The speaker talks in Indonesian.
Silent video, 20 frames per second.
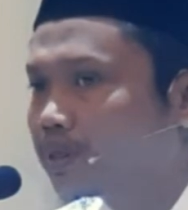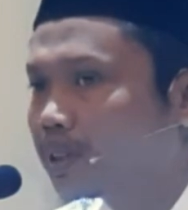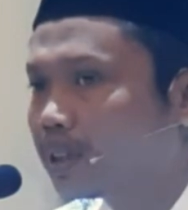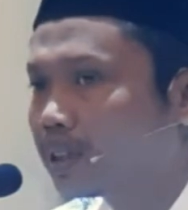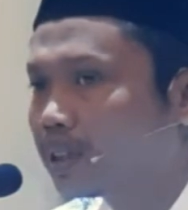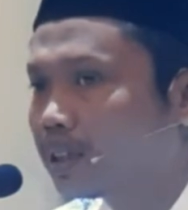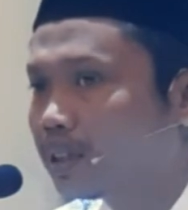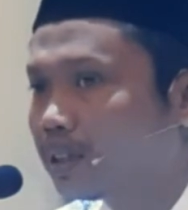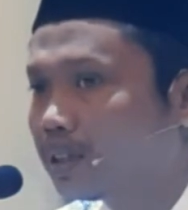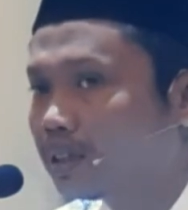
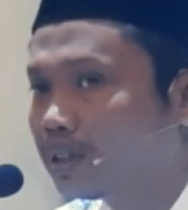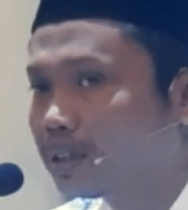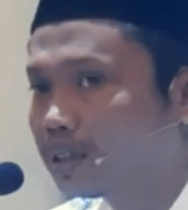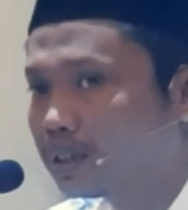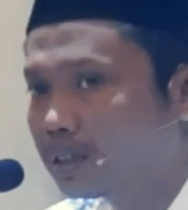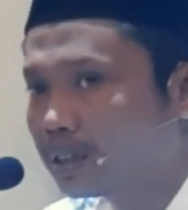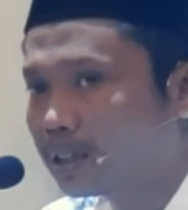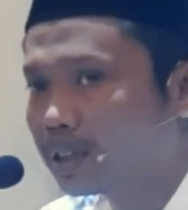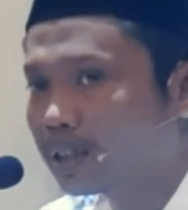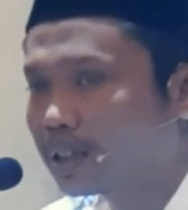dari
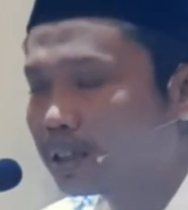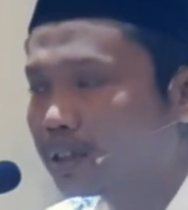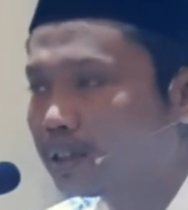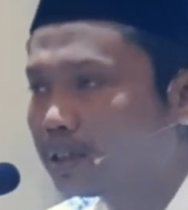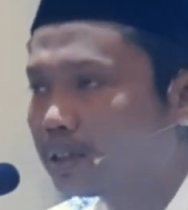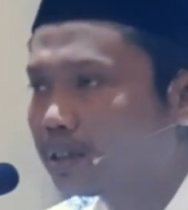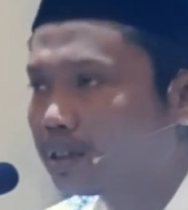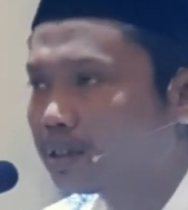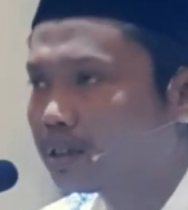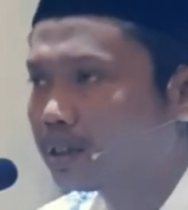negara
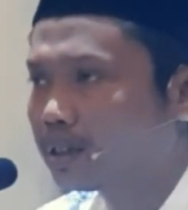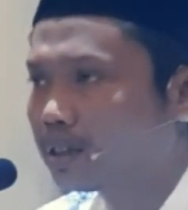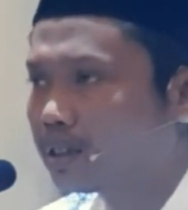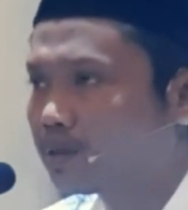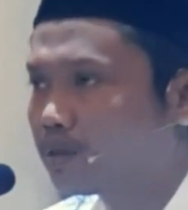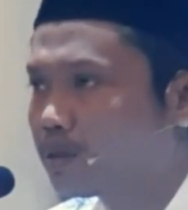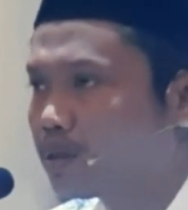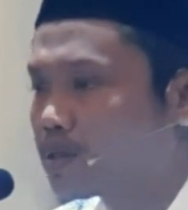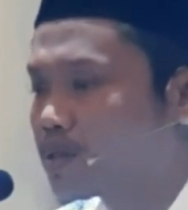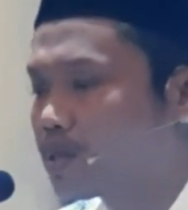kita, dari
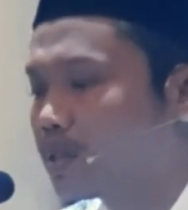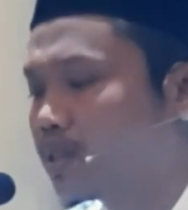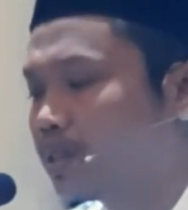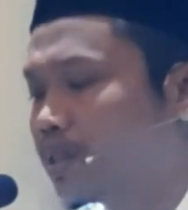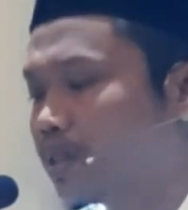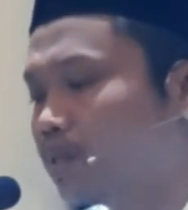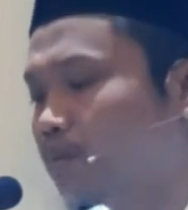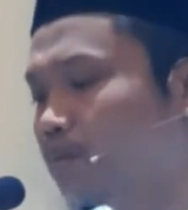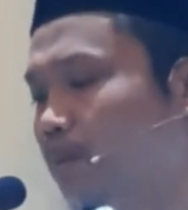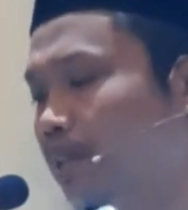Indonesia,
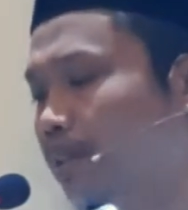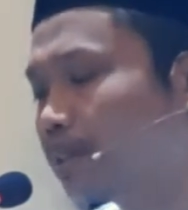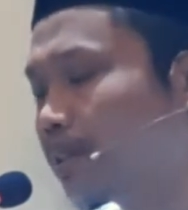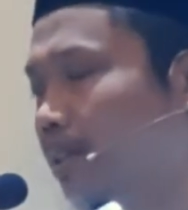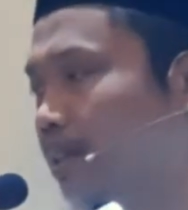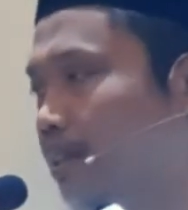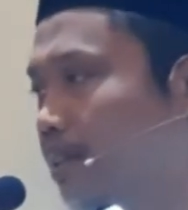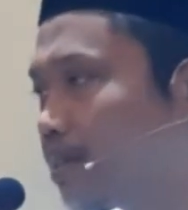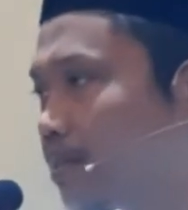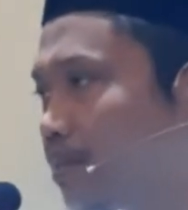dari
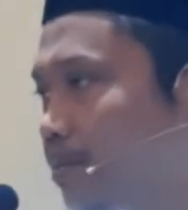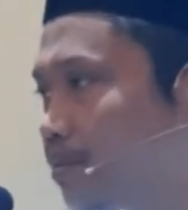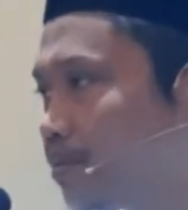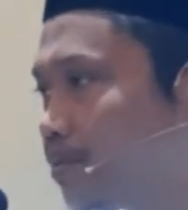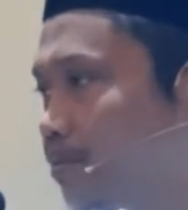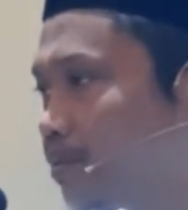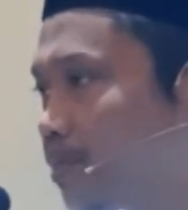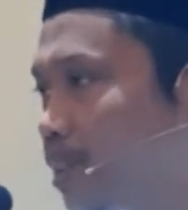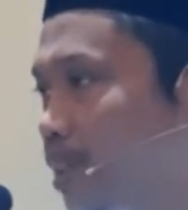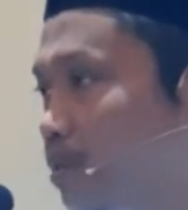Banten,
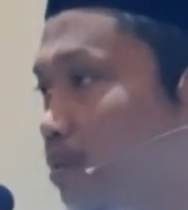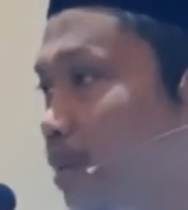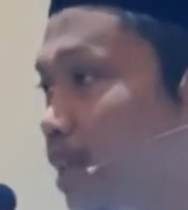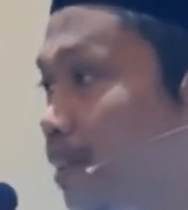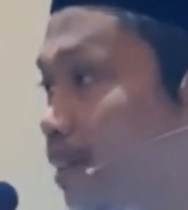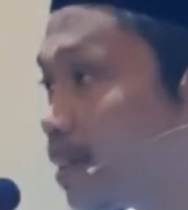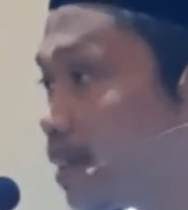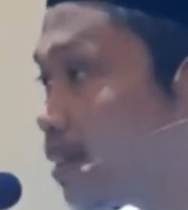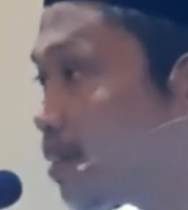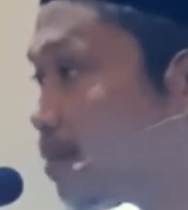dari
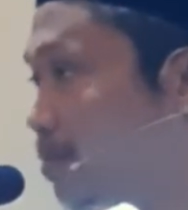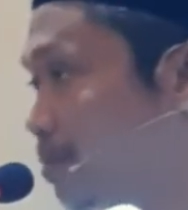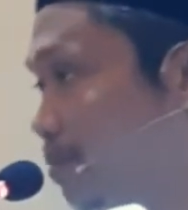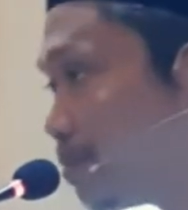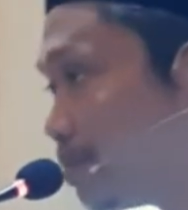Banten.